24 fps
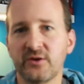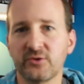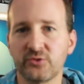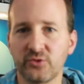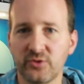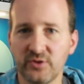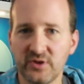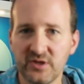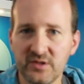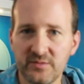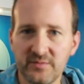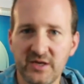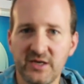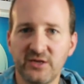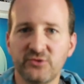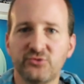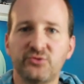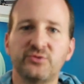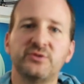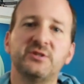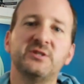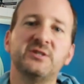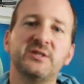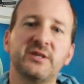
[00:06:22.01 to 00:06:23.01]
entre guillemets
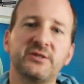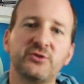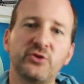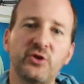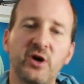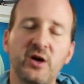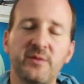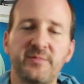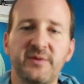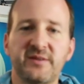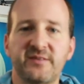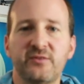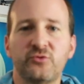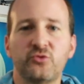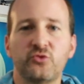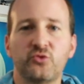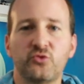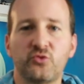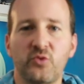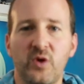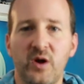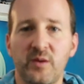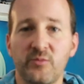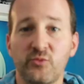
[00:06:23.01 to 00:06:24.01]
les utilisateurs à passer sous
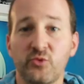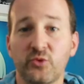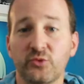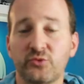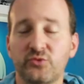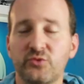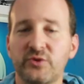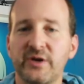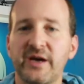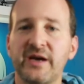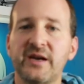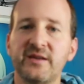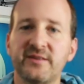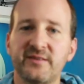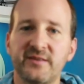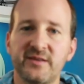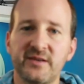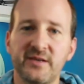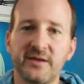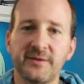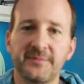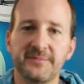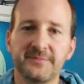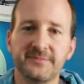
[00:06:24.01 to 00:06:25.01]
Swarm, ou en tout cas à
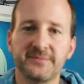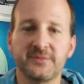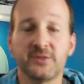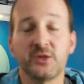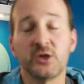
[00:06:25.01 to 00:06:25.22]
l'essayer.